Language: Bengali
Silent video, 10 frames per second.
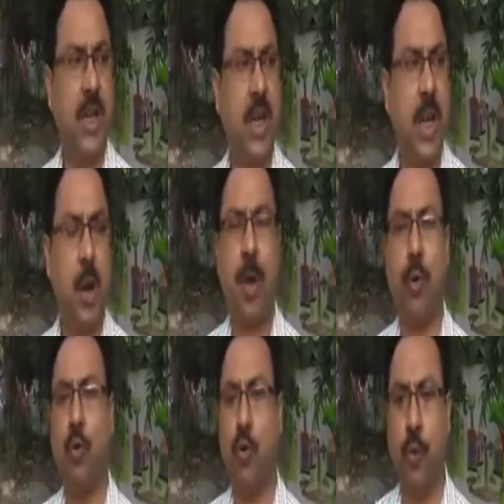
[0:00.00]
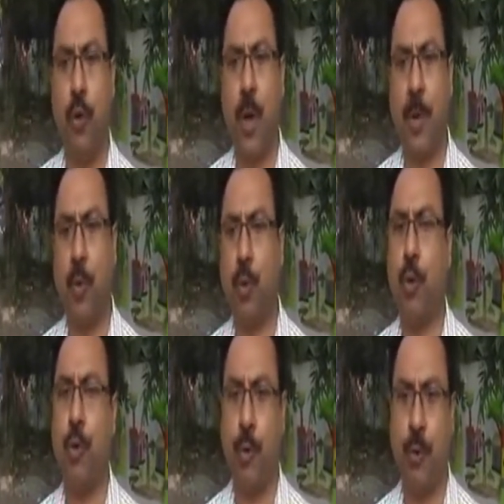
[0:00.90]
এলাকার মানুষ উৎফুল্ল আমরা
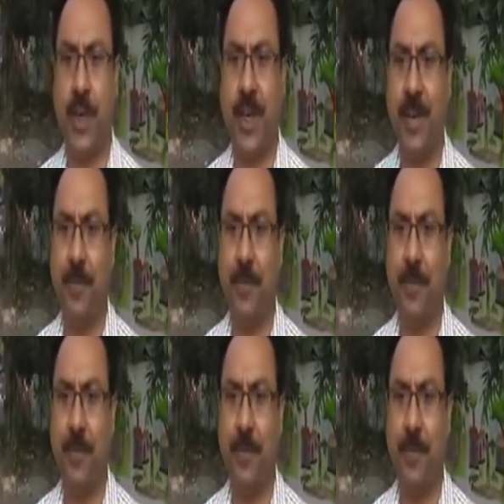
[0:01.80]
অত্যন্ত খুশি